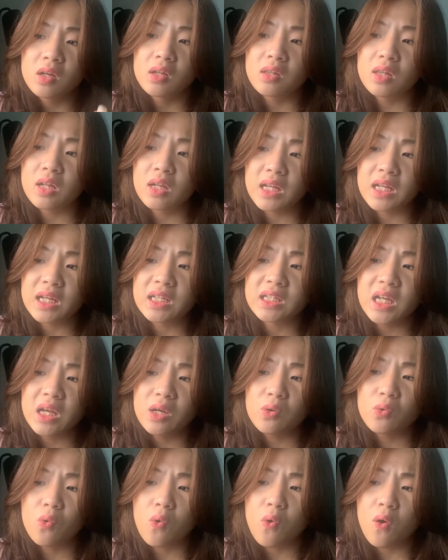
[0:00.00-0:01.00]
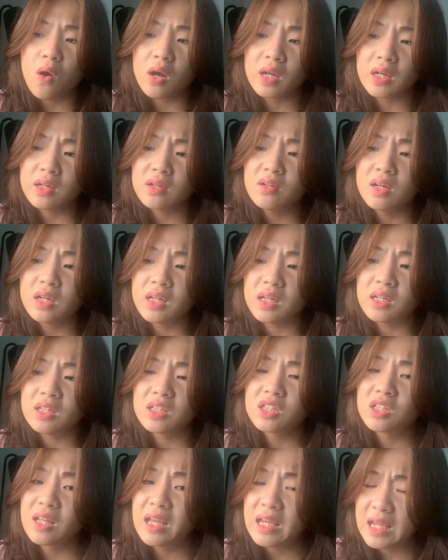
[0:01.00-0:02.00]
dẫn đến cái chết của cái người
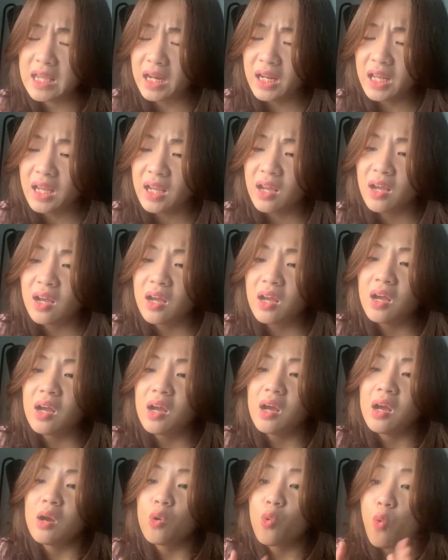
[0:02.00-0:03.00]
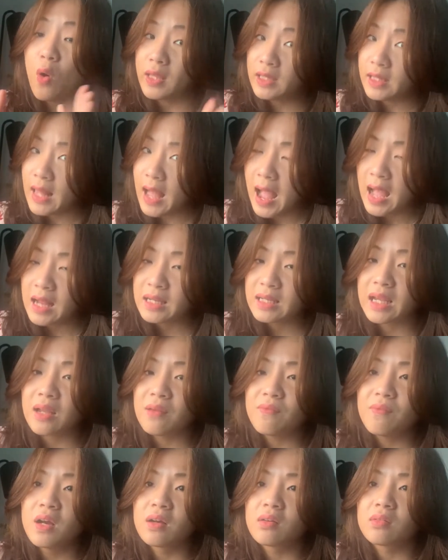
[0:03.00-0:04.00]
hiến ấy ngoài ra thì
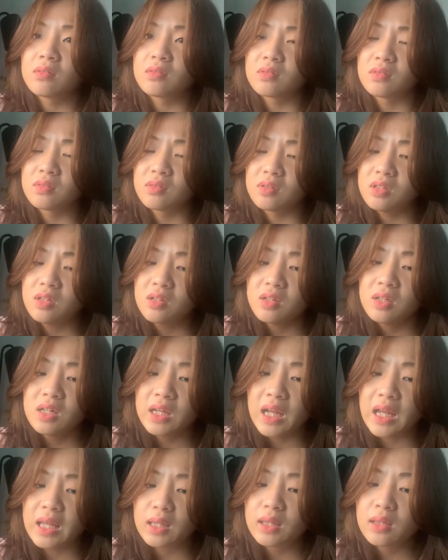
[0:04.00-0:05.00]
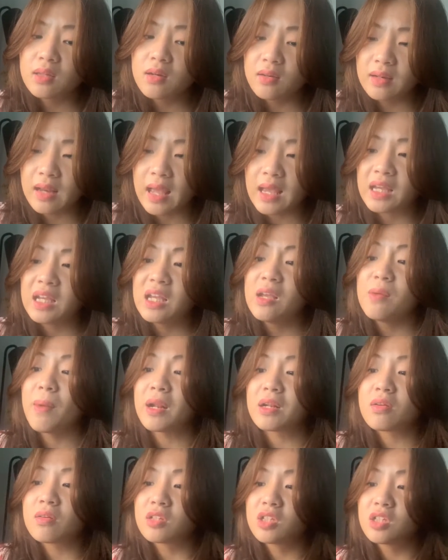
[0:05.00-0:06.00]
cái việc những cái xương này khi
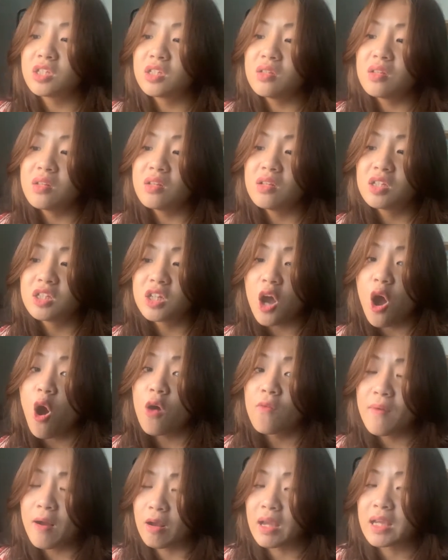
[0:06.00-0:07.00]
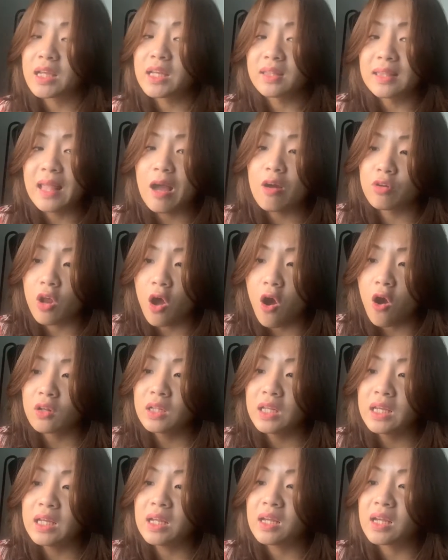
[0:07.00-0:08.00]
mà được cho vào cái kiến tạo đó
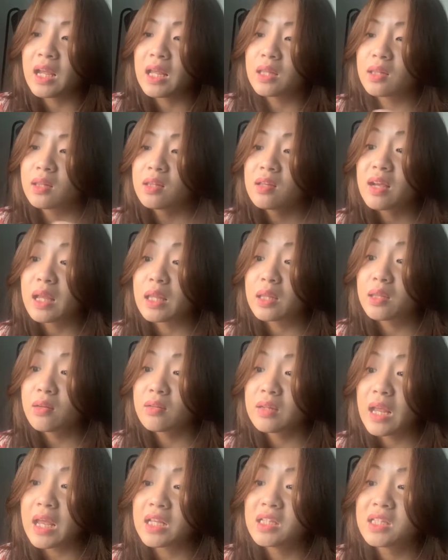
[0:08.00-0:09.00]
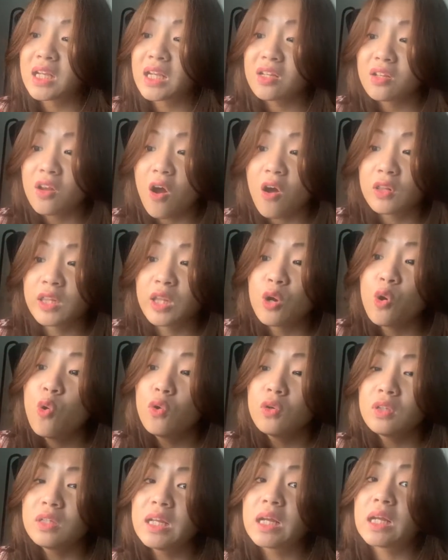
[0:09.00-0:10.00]
thì cái cái xương đấy chính nó sẽ
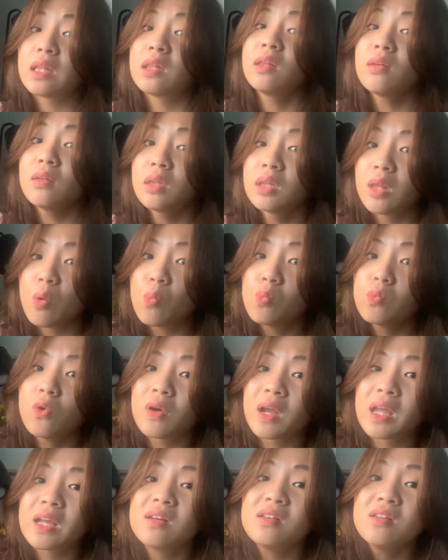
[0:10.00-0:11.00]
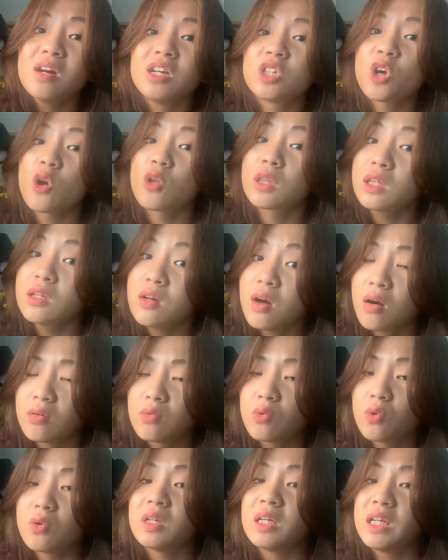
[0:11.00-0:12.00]
hút đi cái sức sống của cái người cho xương
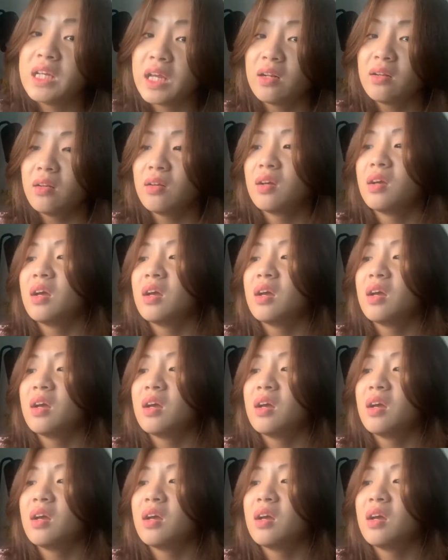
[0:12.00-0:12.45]
của người hiến